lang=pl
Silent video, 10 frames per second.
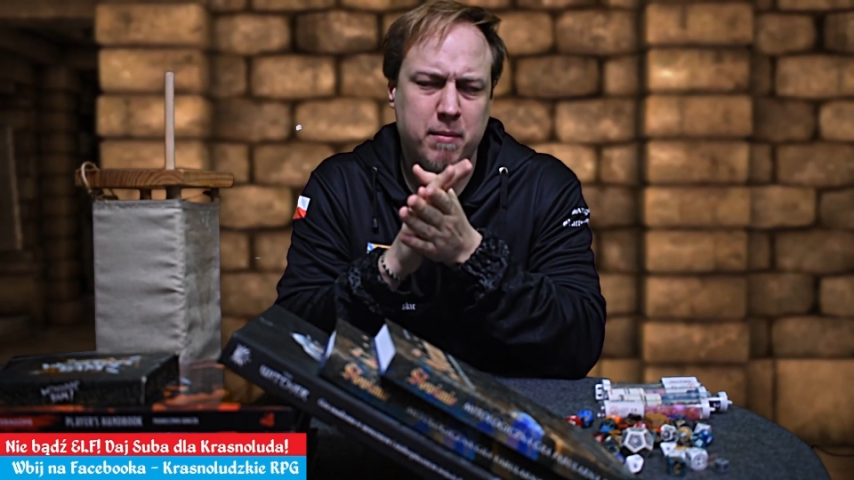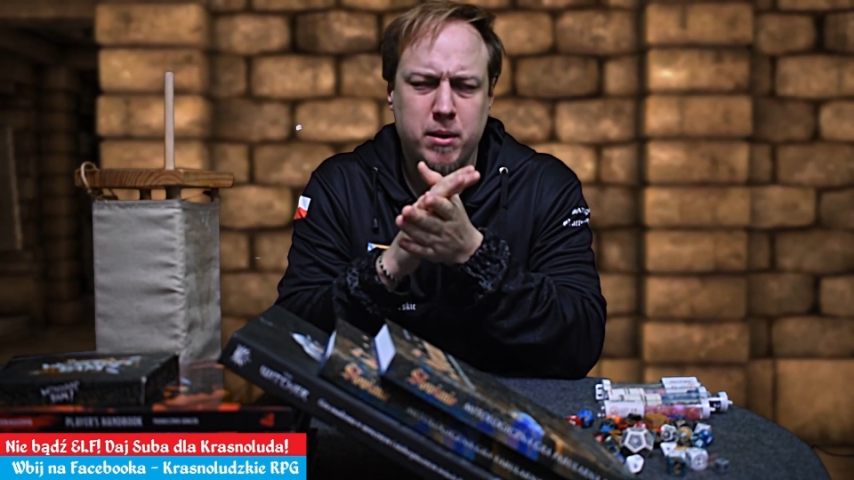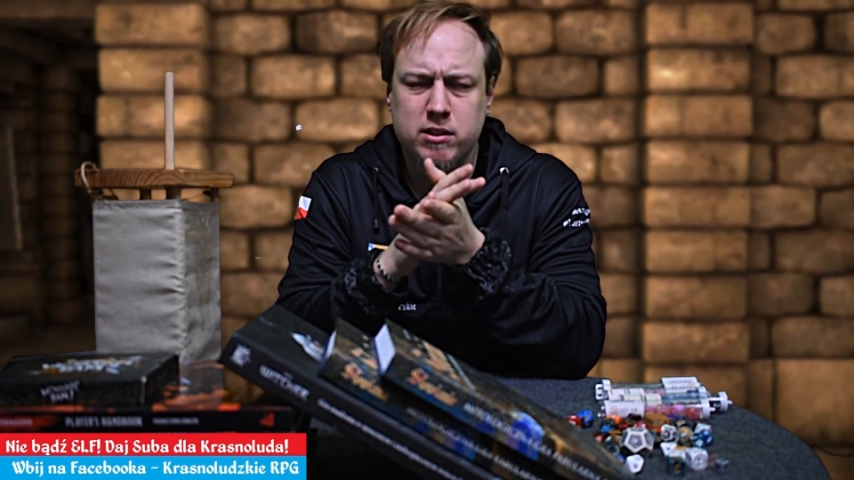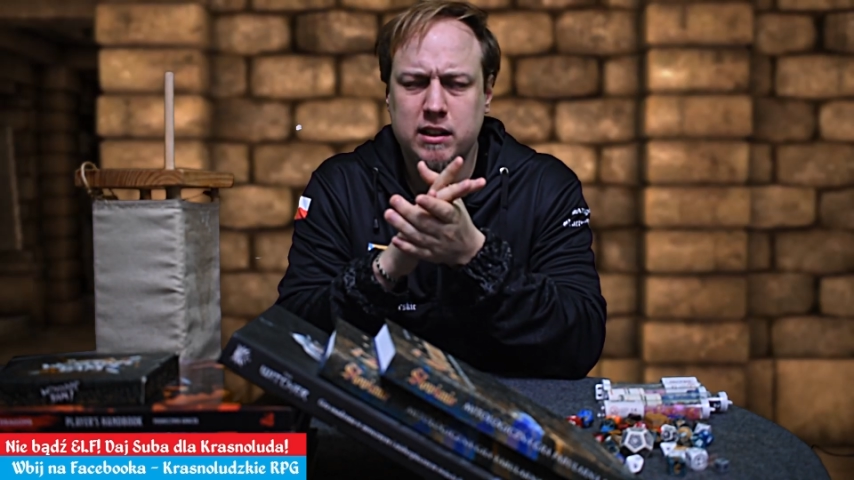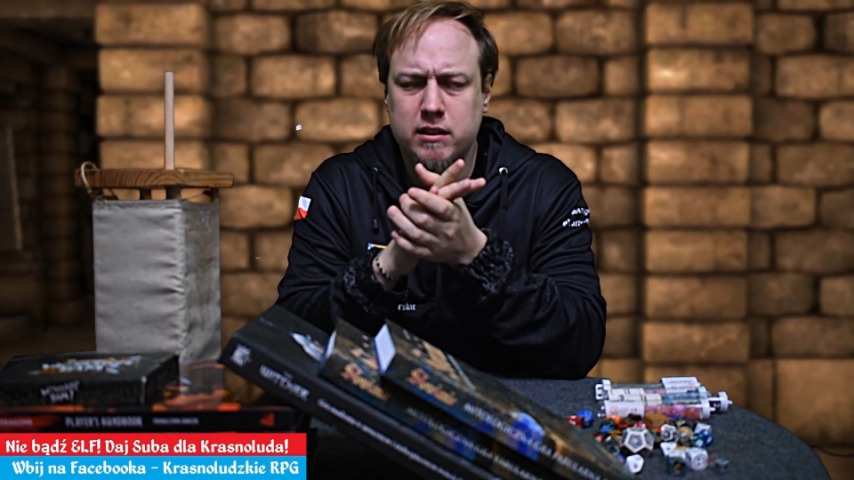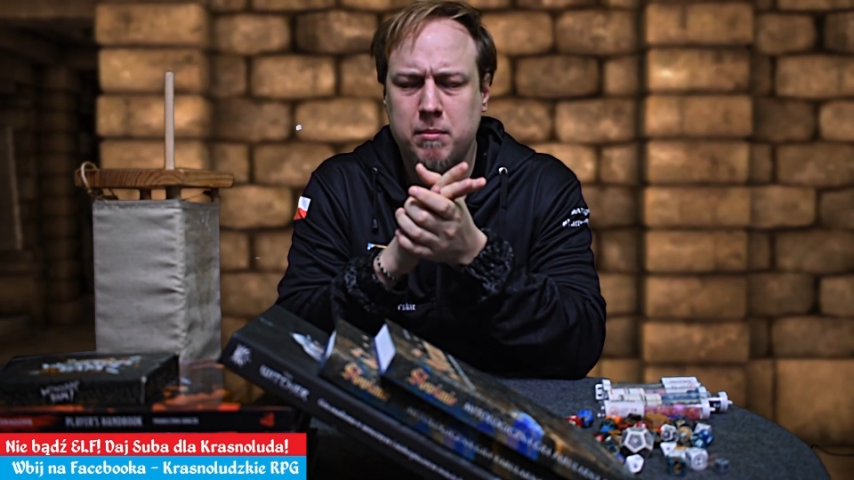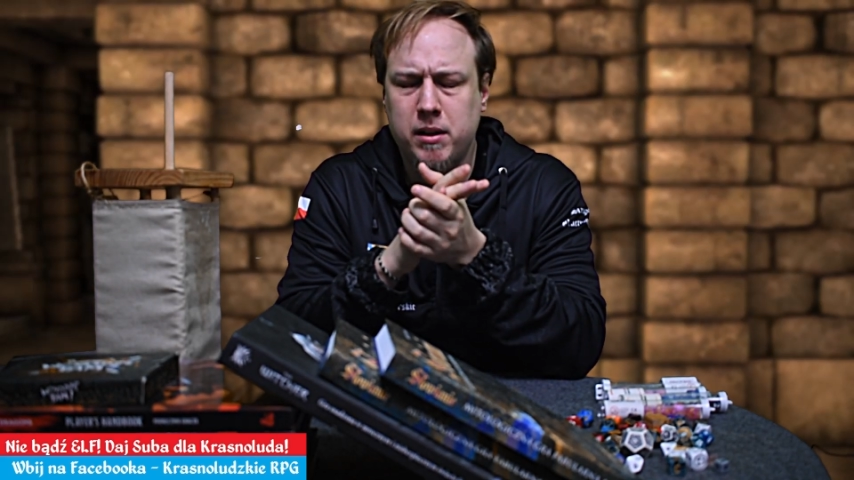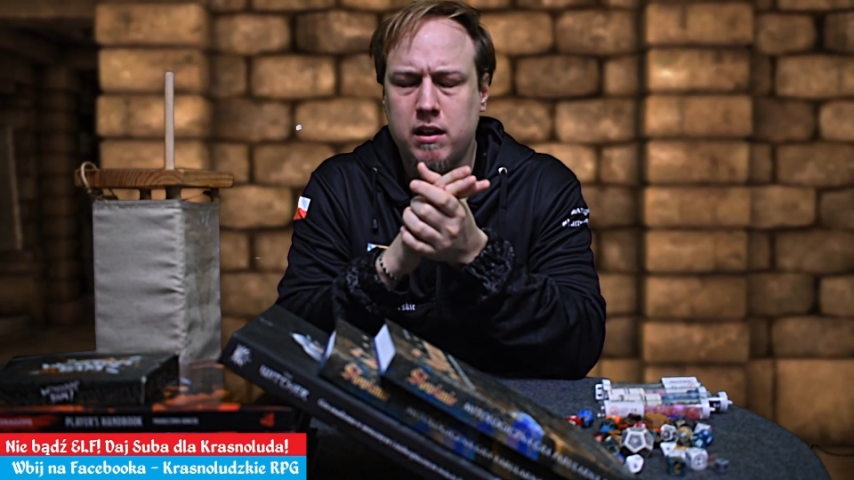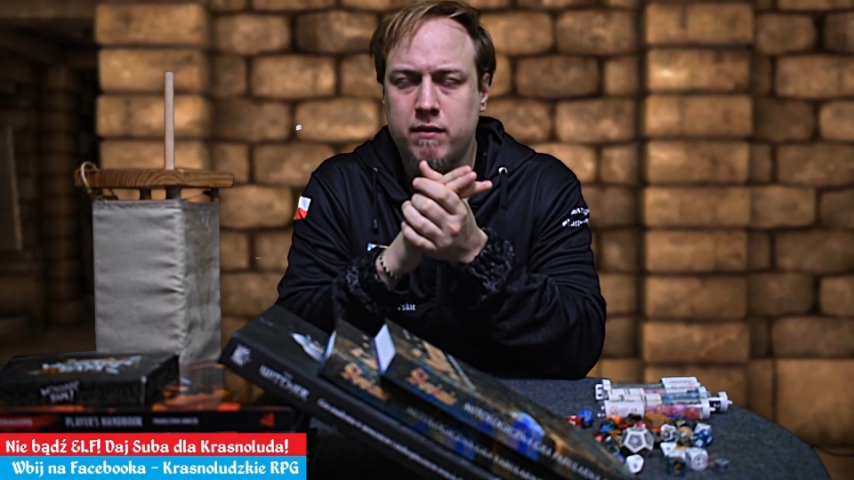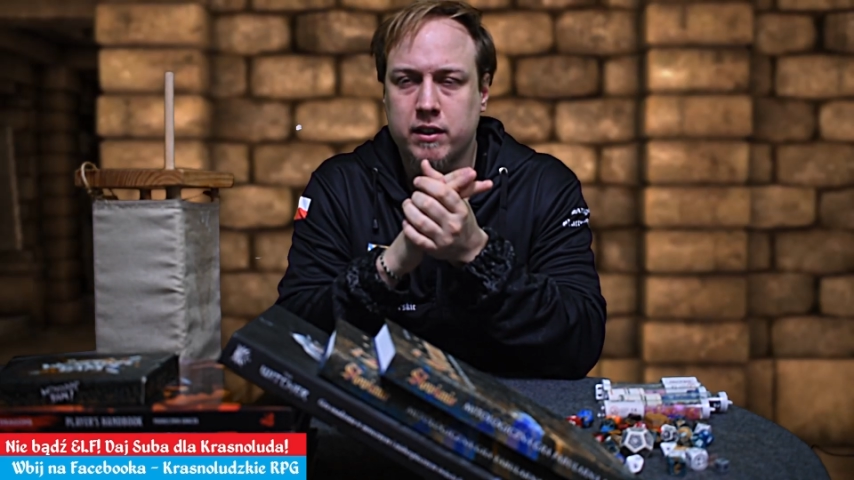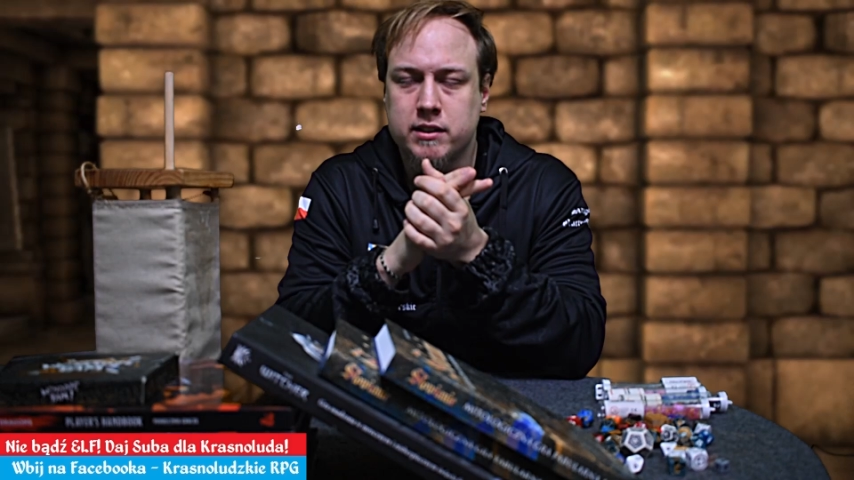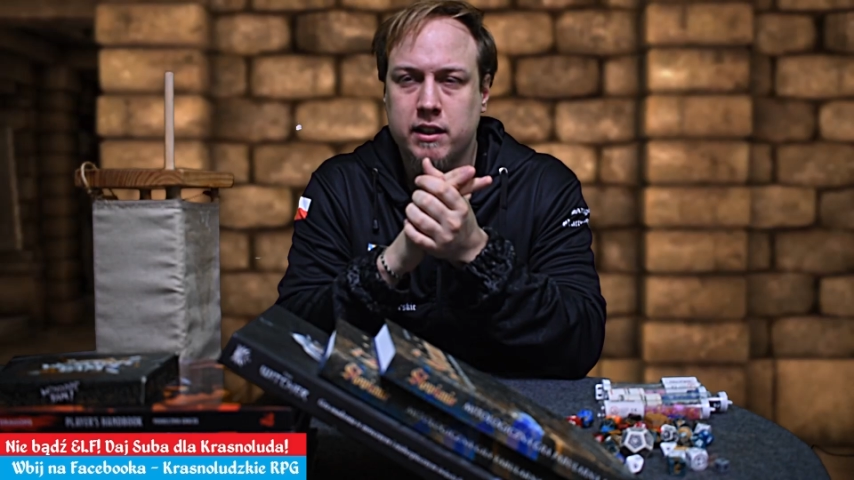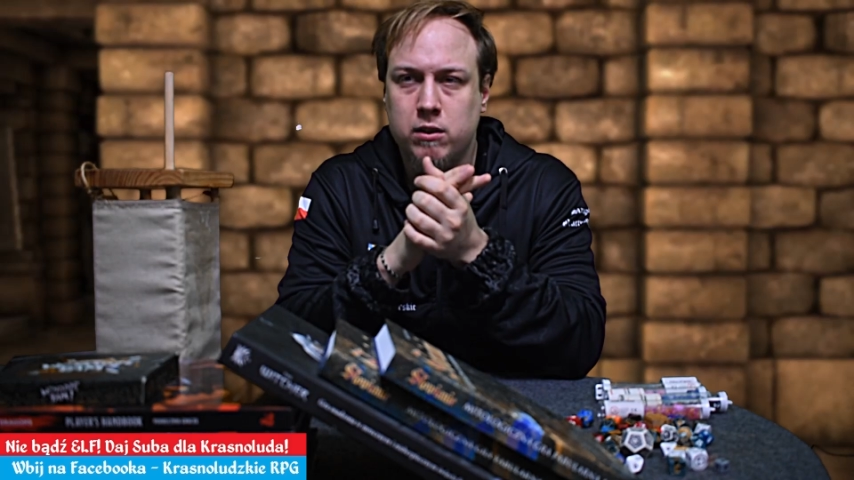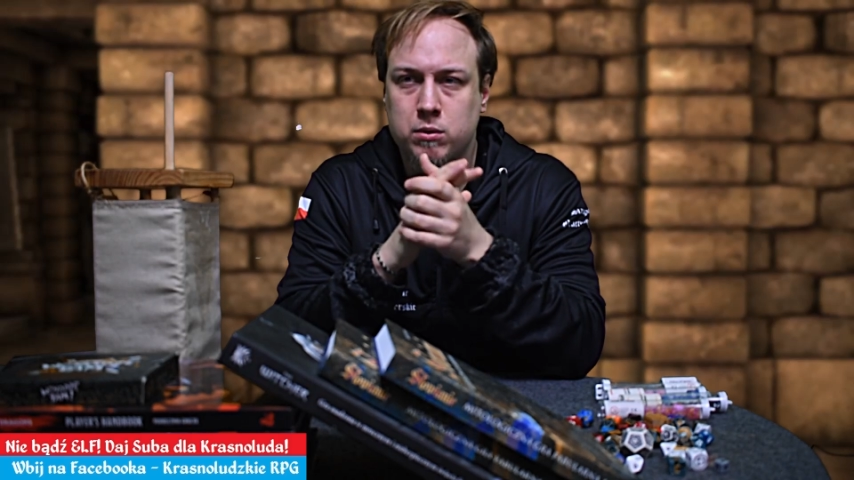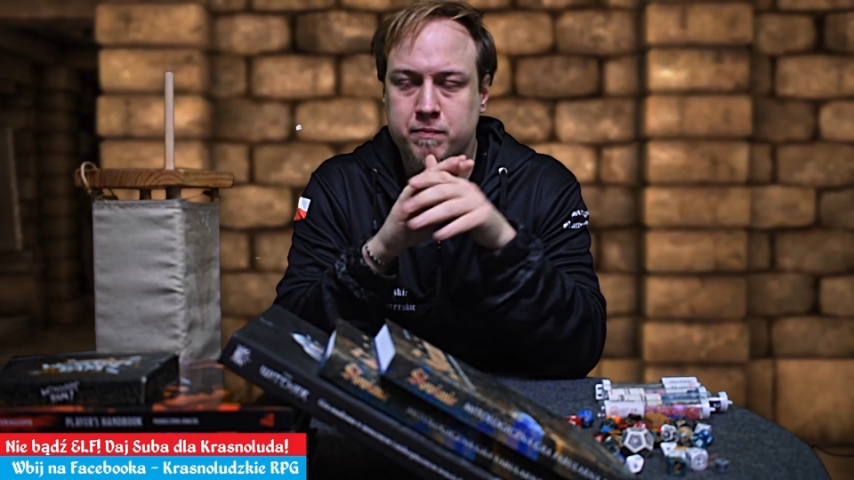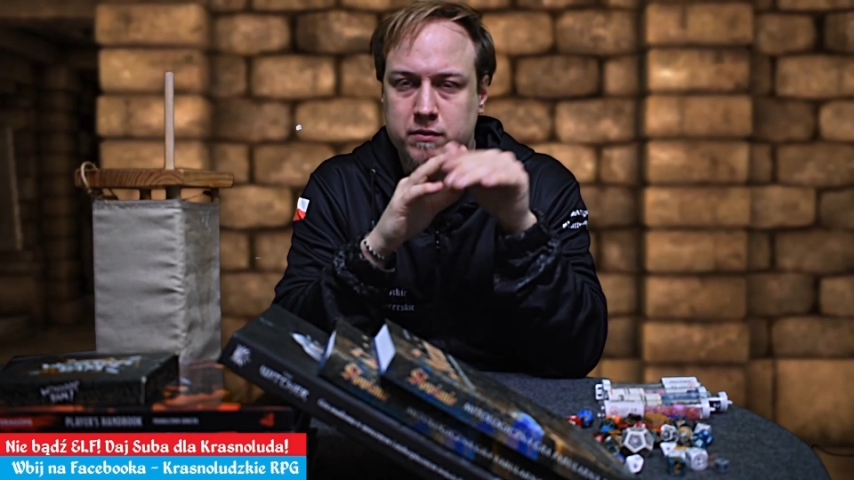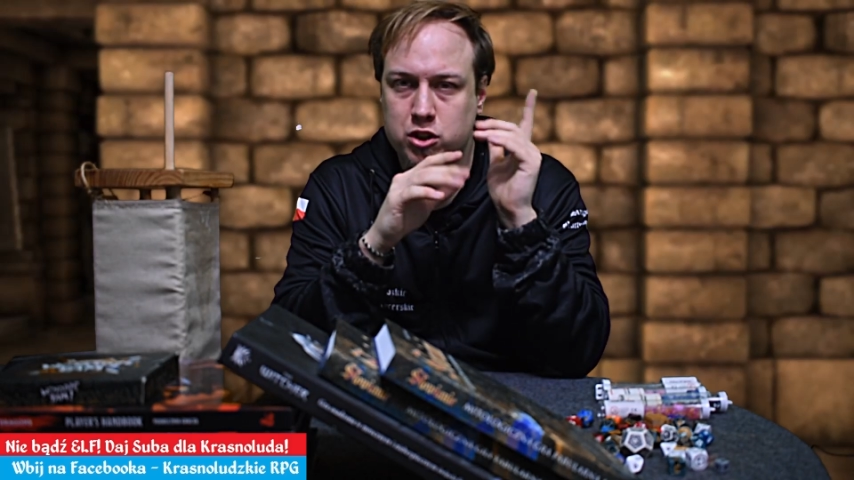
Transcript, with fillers: Prosta tabela w Excelu,